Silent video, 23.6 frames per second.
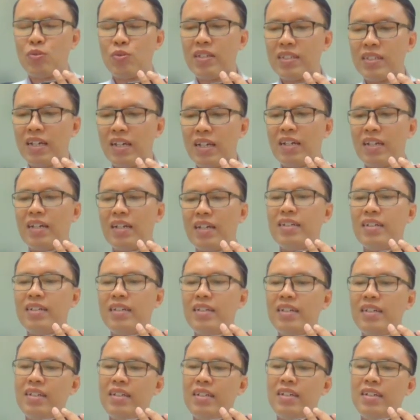sekarang
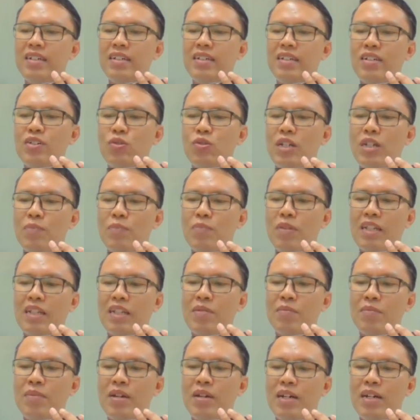sudah
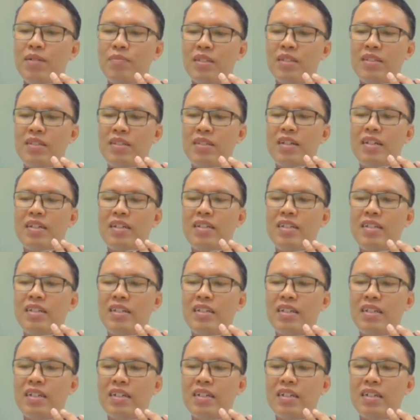bertambah menjadi
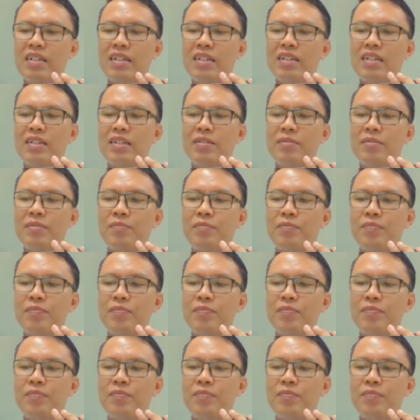um,